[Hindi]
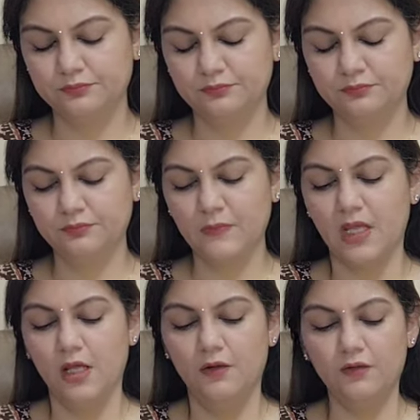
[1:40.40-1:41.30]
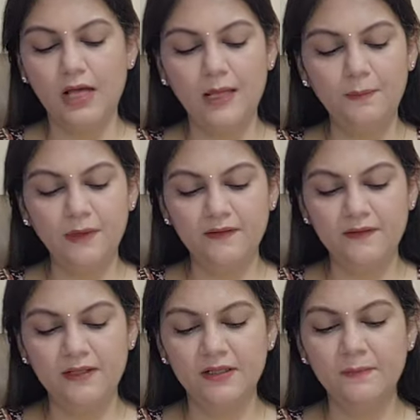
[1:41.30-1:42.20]
सो हम्म। so, आप
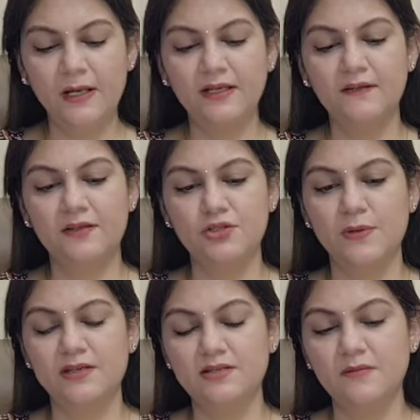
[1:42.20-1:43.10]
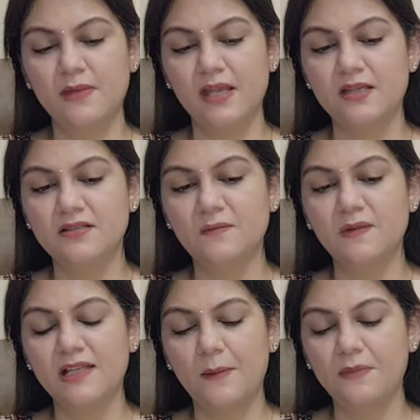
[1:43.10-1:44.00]
किसी थर्ड पार्टी सिचुएशन में हैं
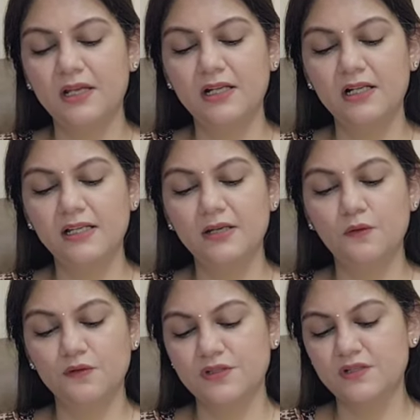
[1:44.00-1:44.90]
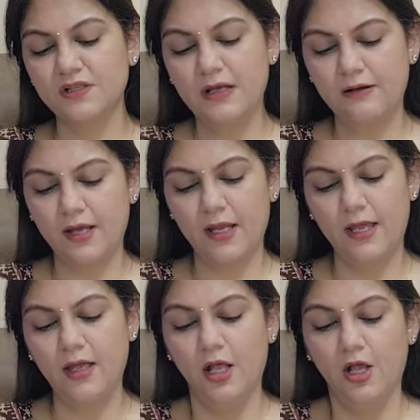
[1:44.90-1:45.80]
जिसमें से आप निकलने की कोशिश कर रहे
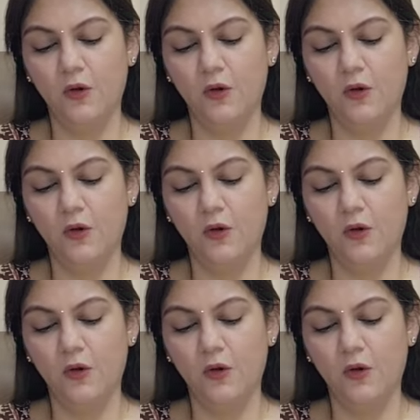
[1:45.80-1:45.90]
हैं